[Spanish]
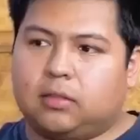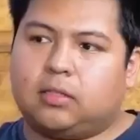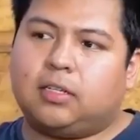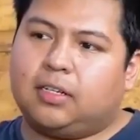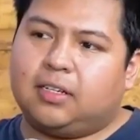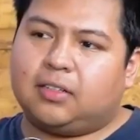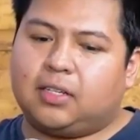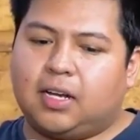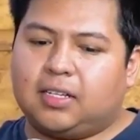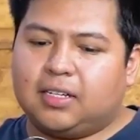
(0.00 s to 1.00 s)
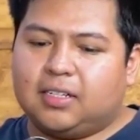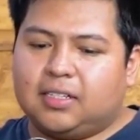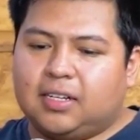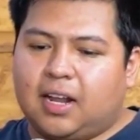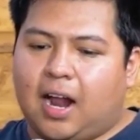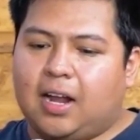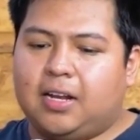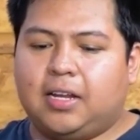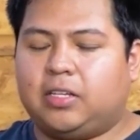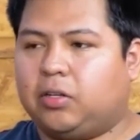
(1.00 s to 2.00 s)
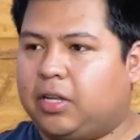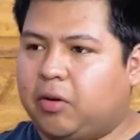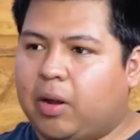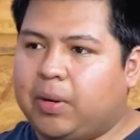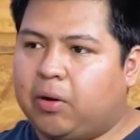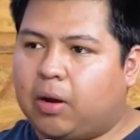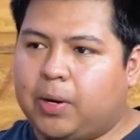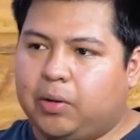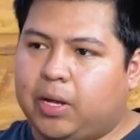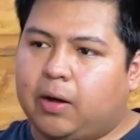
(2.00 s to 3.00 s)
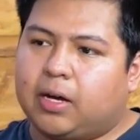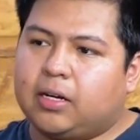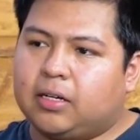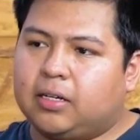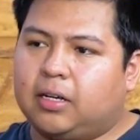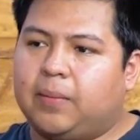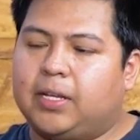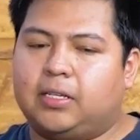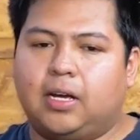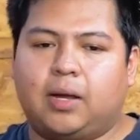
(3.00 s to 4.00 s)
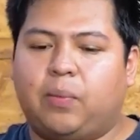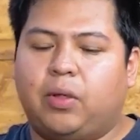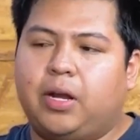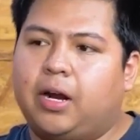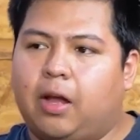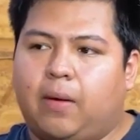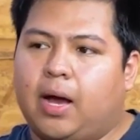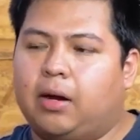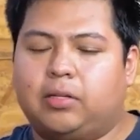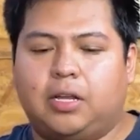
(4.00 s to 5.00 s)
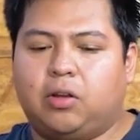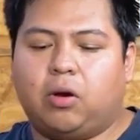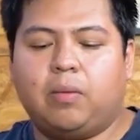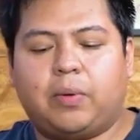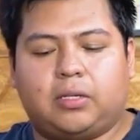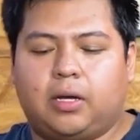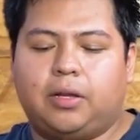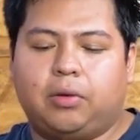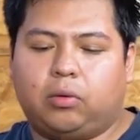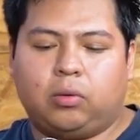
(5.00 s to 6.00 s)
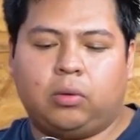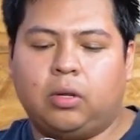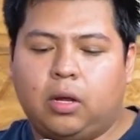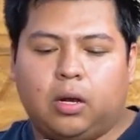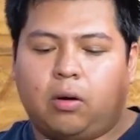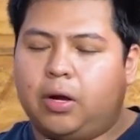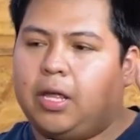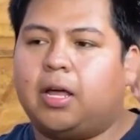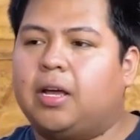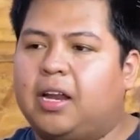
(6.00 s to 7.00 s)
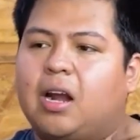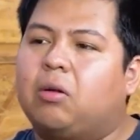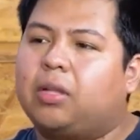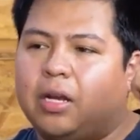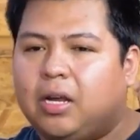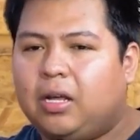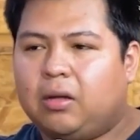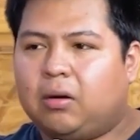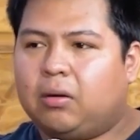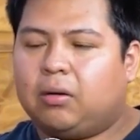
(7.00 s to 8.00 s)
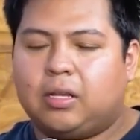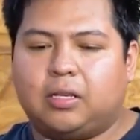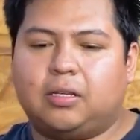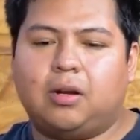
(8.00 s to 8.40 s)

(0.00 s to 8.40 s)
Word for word: Sí, o sea, al inicio tenía un amigo que me ayudaba, que me decía qué podría grabar. O sea, yo empecé en YouTube con idea de crear contenido, quizás